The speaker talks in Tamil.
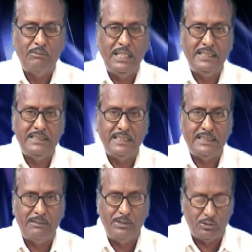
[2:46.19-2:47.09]
மலேசிய
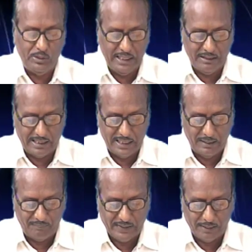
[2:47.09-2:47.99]
தமிழ் குயில்
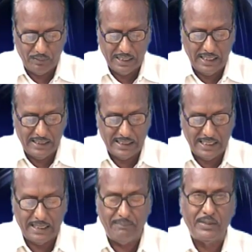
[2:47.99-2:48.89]
அவர்களை பல ஆண்டு
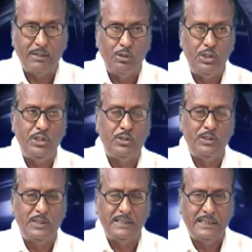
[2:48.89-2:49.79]
காலம் உறுத்தி
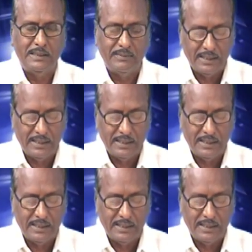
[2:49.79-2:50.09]
கொண்டிருந்தது